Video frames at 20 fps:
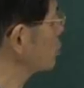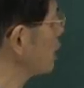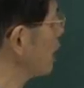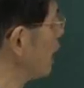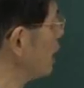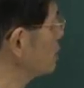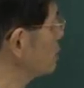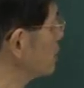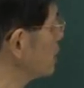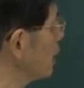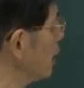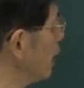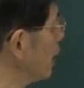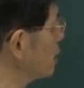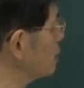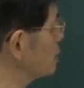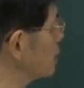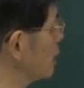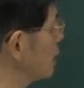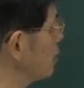就看这个
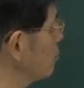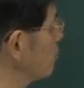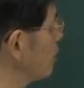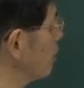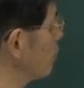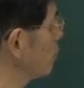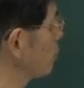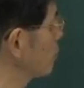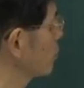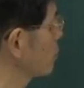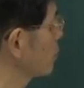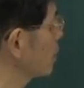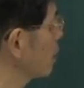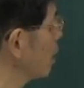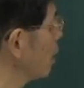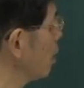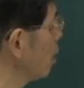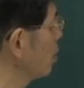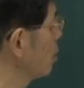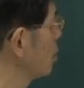x 的 limit
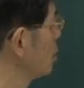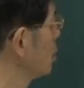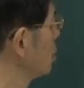哦。